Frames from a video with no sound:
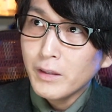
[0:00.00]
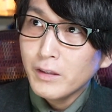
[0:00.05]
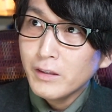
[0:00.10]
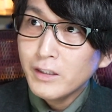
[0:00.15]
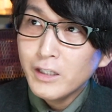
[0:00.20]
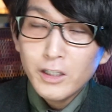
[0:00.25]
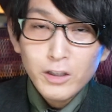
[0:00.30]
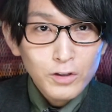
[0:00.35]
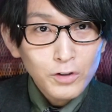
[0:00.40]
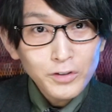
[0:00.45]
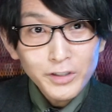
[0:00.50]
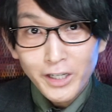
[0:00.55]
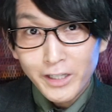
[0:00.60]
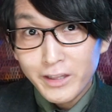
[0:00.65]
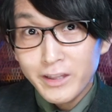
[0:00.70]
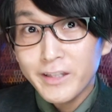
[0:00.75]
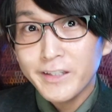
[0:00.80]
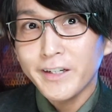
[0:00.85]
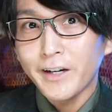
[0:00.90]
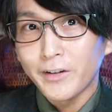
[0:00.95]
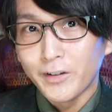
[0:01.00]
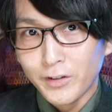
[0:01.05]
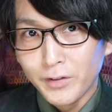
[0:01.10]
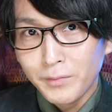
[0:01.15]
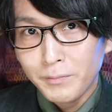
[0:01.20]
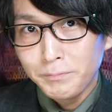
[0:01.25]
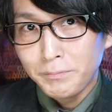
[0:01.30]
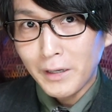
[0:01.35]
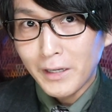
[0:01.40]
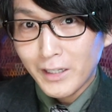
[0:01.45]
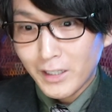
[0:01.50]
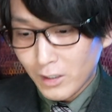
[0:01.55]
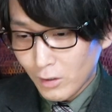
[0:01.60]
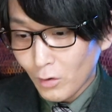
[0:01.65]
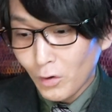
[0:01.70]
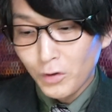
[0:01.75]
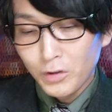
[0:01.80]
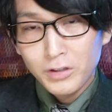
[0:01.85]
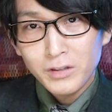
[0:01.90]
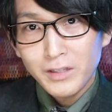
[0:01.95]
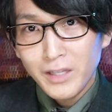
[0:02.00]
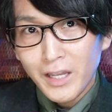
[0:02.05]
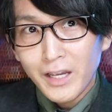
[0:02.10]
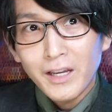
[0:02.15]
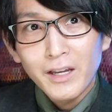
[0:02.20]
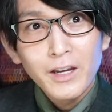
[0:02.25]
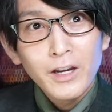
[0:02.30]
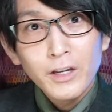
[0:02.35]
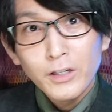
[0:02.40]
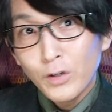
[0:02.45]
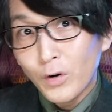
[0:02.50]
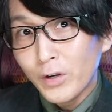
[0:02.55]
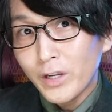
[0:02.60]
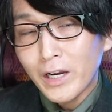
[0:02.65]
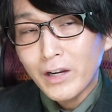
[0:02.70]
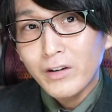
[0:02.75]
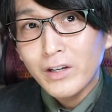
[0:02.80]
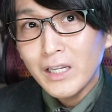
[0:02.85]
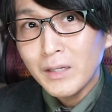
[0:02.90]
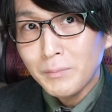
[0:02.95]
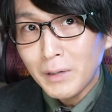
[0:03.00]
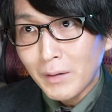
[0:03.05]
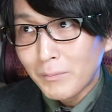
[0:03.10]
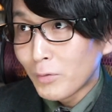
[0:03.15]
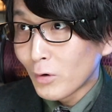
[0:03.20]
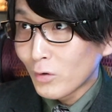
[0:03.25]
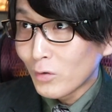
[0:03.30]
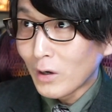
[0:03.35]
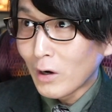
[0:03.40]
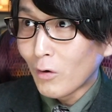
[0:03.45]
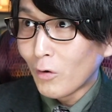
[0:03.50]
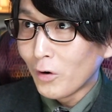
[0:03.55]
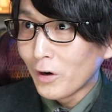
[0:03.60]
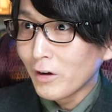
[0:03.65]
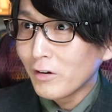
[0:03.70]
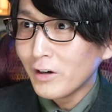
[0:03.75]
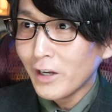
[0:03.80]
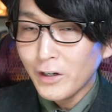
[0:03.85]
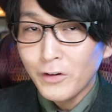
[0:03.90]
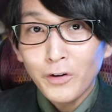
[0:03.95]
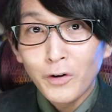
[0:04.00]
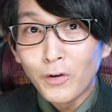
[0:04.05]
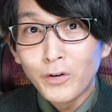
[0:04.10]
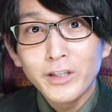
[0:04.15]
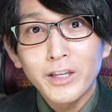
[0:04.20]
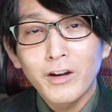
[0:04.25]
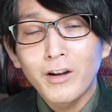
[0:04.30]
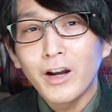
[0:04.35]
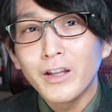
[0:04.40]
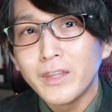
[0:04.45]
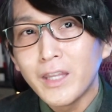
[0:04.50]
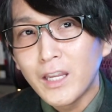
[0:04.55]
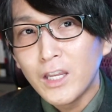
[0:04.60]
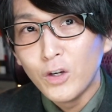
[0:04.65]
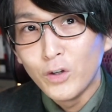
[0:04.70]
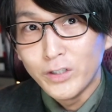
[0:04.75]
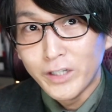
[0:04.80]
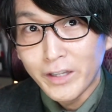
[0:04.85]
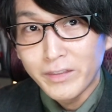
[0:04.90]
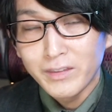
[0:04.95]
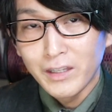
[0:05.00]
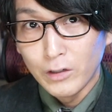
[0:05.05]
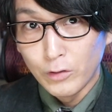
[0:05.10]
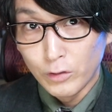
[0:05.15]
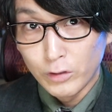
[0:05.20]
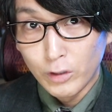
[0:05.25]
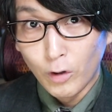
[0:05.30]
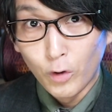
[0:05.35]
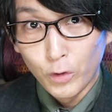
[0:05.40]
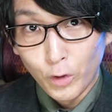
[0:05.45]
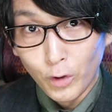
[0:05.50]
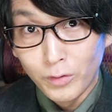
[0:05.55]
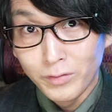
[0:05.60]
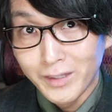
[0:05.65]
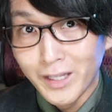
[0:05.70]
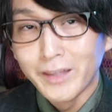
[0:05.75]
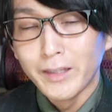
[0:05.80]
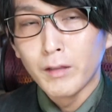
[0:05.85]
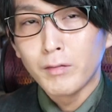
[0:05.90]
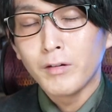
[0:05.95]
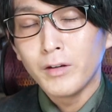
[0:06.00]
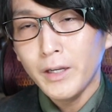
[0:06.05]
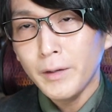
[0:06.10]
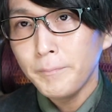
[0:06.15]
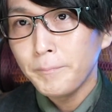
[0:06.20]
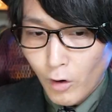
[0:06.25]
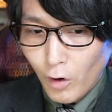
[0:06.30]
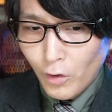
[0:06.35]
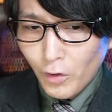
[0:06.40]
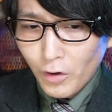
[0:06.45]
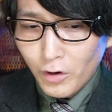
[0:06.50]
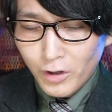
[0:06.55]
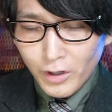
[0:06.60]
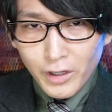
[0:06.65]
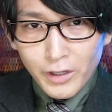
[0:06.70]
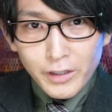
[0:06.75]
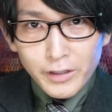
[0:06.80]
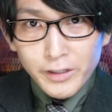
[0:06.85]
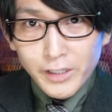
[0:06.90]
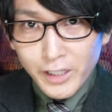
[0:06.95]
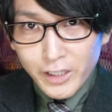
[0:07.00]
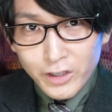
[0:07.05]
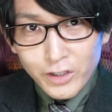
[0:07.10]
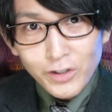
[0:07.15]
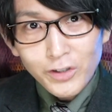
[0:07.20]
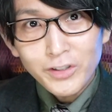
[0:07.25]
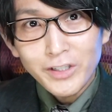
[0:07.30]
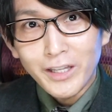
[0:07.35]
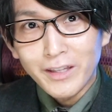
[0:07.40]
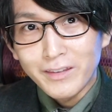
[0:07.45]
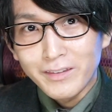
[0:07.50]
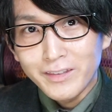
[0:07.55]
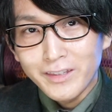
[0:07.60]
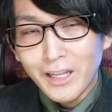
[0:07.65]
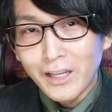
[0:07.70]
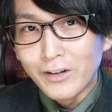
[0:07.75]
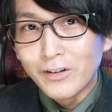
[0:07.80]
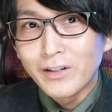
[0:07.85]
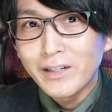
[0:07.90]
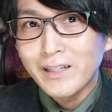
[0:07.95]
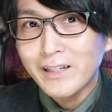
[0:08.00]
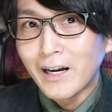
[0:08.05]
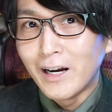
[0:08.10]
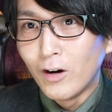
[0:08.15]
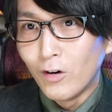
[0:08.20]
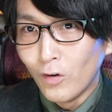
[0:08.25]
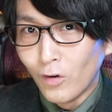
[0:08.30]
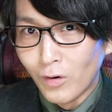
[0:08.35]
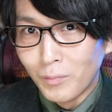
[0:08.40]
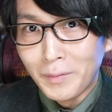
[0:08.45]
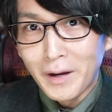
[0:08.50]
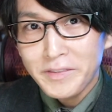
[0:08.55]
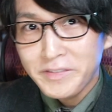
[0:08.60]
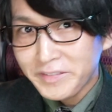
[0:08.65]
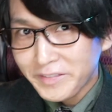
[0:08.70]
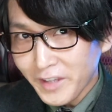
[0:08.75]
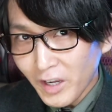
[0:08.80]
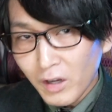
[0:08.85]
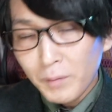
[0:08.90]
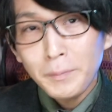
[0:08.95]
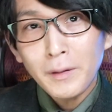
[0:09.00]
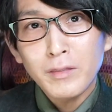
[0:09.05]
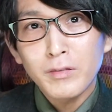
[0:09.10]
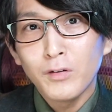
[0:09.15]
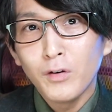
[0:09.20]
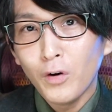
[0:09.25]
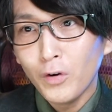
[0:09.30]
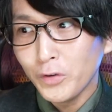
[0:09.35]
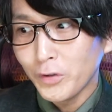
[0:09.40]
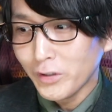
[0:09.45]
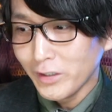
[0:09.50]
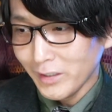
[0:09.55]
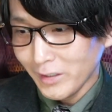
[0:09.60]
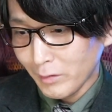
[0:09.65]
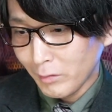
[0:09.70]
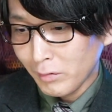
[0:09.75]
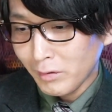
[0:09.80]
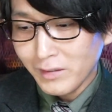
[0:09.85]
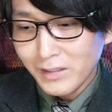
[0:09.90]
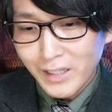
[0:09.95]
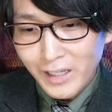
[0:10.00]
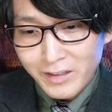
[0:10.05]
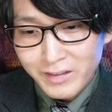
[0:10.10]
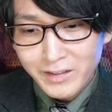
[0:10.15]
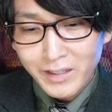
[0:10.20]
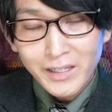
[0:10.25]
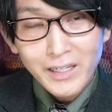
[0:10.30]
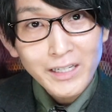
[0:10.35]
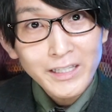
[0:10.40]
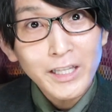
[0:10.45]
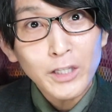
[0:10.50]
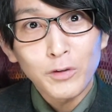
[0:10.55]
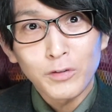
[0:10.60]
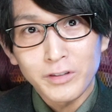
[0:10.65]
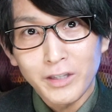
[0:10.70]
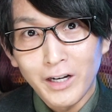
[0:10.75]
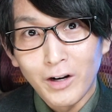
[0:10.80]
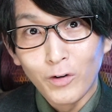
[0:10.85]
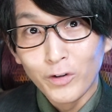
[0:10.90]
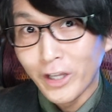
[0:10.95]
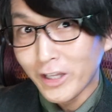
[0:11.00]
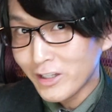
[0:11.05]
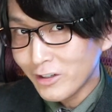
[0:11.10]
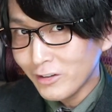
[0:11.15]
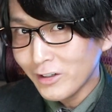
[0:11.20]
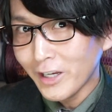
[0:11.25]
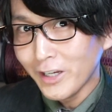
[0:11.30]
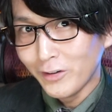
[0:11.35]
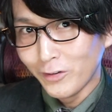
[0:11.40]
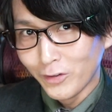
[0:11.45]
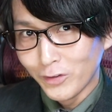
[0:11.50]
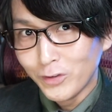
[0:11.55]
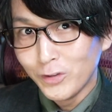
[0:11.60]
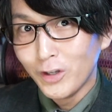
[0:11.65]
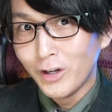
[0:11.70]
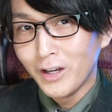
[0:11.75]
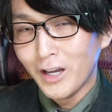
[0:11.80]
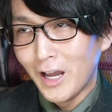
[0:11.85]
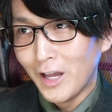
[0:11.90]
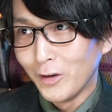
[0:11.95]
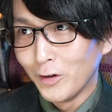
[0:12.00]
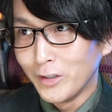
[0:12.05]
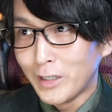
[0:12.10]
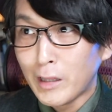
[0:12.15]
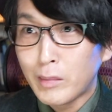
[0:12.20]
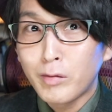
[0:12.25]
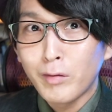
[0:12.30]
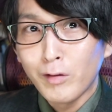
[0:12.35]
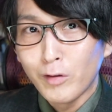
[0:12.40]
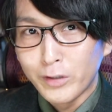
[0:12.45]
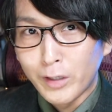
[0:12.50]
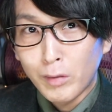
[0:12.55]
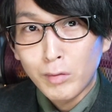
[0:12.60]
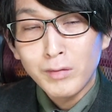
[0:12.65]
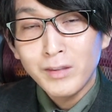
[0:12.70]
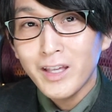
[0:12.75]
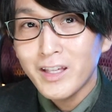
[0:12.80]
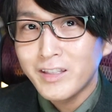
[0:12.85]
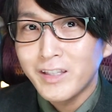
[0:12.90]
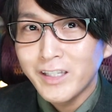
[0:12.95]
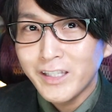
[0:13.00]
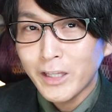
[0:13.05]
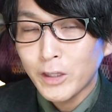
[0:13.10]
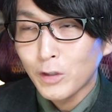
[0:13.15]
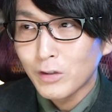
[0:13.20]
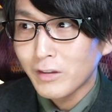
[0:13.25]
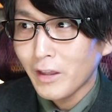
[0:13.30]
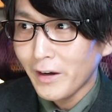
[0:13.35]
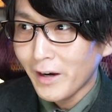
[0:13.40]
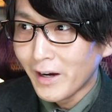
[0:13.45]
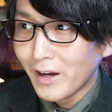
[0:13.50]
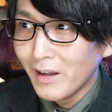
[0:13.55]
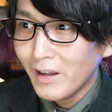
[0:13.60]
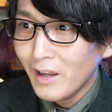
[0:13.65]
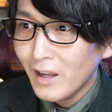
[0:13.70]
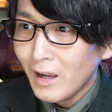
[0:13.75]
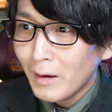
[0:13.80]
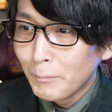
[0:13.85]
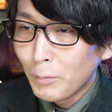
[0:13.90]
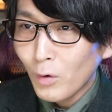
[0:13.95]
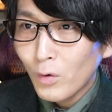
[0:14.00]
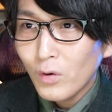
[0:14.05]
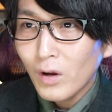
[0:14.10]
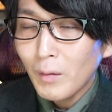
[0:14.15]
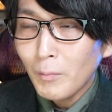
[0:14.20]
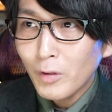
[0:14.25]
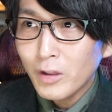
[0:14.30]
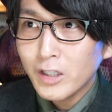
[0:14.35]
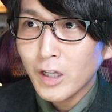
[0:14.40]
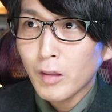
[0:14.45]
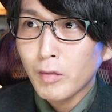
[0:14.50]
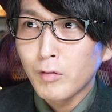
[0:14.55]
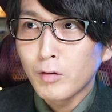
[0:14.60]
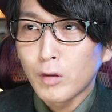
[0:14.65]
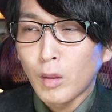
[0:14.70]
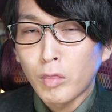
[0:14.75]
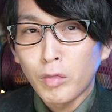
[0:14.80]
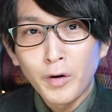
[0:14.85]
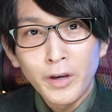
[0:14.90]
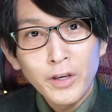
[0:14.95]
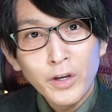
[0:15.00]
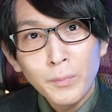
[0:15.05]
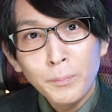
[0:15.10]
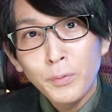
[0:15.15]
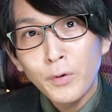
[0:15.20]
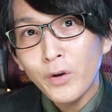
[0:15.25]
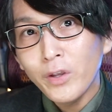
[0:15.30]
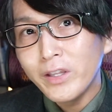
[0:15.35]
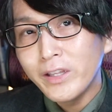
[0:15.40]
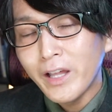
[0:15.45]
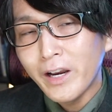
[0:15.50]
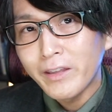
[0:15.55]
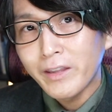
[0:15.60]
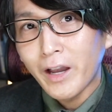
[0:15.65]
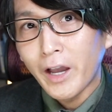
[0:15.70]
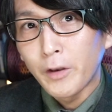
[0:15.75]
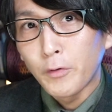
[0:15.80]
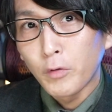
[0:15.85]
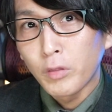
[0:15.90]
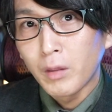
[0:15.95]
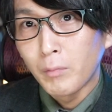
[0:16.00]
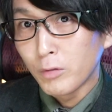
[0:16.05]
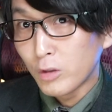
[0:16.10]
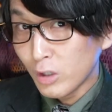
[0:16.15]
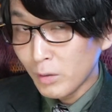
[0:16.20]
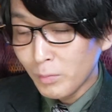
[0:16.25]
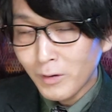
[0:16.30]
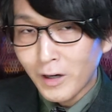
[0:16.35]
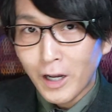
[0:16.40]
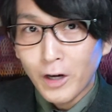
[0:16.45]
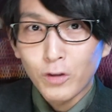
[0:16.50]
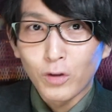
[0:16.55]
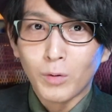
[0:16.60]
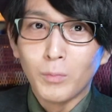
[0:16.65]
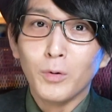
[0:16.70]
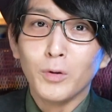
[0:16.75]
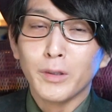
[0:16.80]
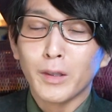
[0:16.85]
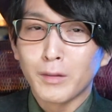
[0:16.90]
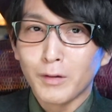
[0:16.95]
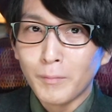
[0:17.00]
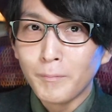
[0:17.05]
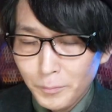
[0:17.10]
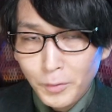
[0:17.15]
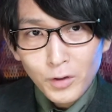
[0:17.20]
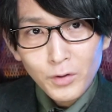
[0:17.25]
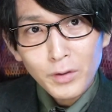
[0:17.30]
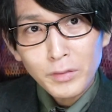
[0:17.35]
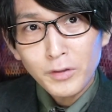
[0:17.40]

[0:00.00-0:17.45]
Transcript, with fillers: 20年近く勉強をして、ようやく今僕はこれぐらいの翻訳ができるようになっているっていうことなんですよね。この20年っていう期間を全く別のことに費やしていたとしたら、同じぐらいの熱量で費やしていたとしたら、僕はもしかするとそれのプロになれた可能性も十分あると思うんですよ。僕は